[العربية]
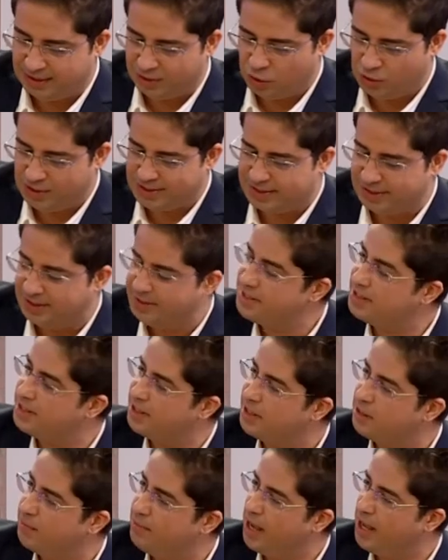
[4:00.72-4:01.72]
يحسن
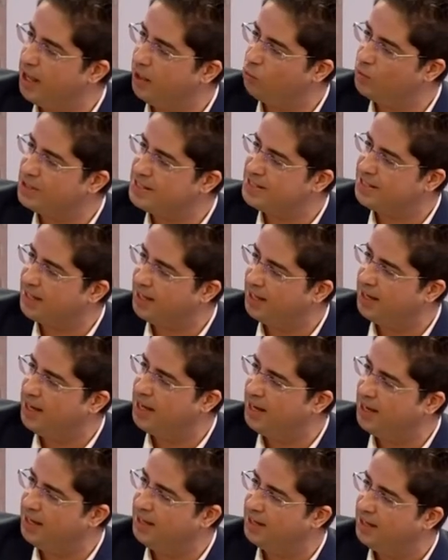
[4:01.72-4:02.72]
الاستثمار
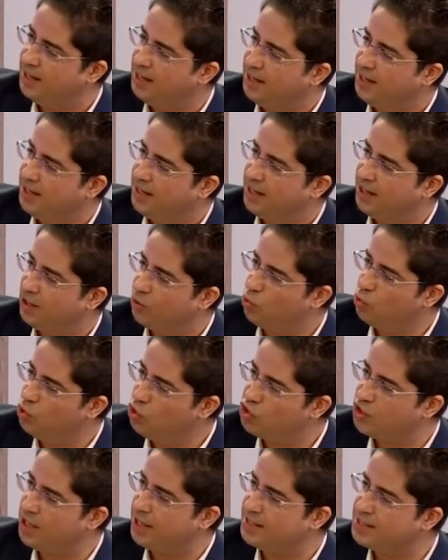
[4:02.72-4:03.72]
واستغلال آه، كل
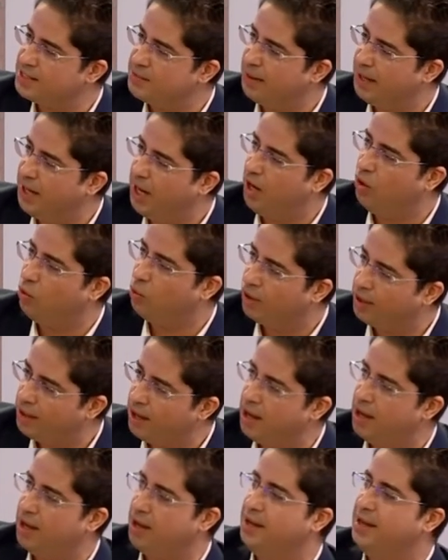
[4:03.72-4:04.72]
شخص منحه
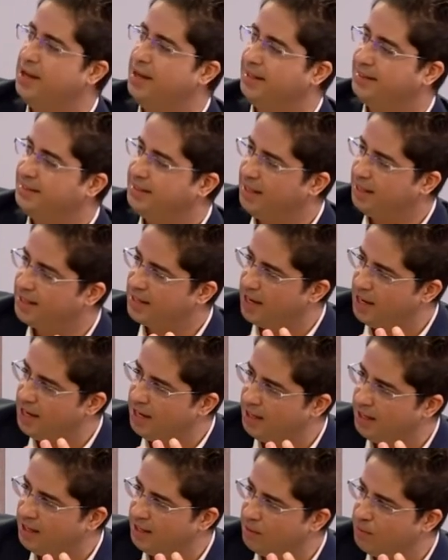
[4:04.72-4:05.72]
الله تلك
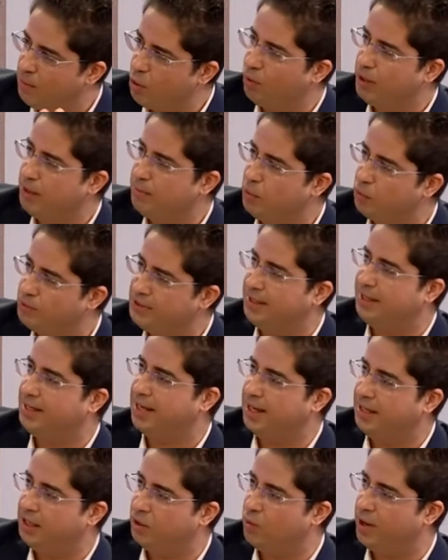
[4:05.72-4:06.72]
الموهبه
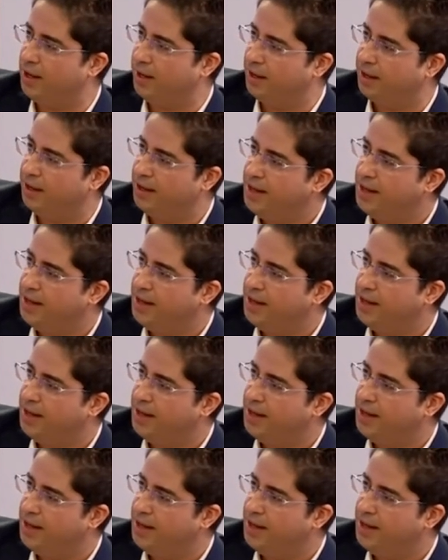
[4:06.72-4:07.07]
وتلك الهوايه